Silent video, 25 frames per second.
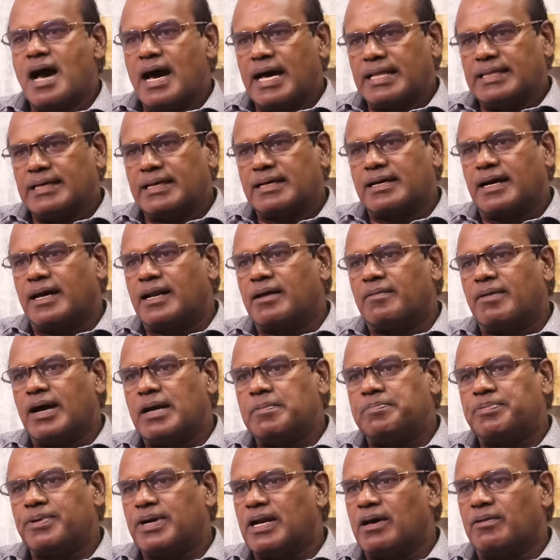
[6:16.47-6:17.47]
அதற்கான
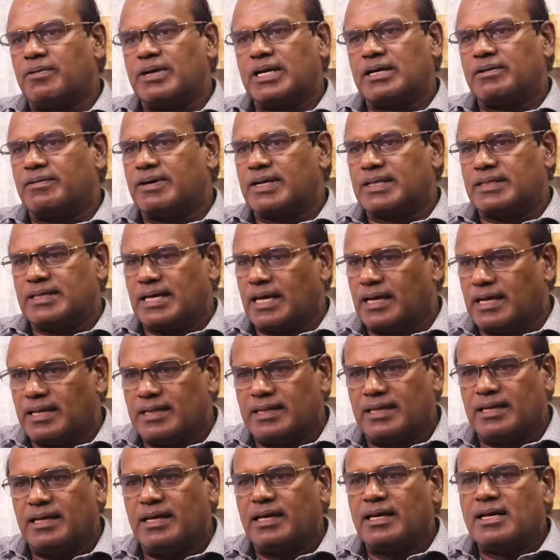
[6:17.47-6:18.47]
வாய்ப்புகள் அவருக்கு வருது
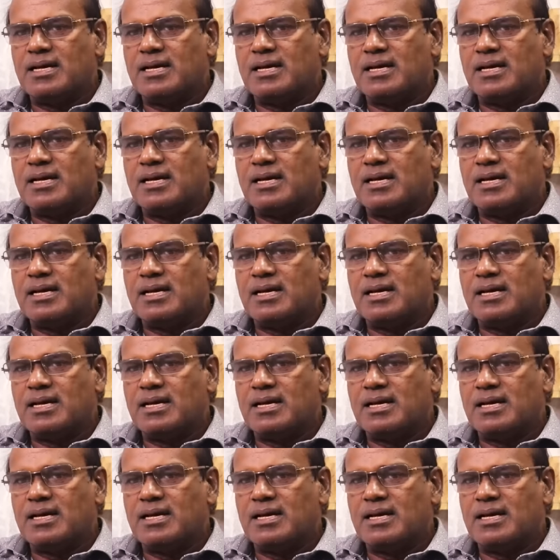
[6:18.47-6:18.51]
அல்லது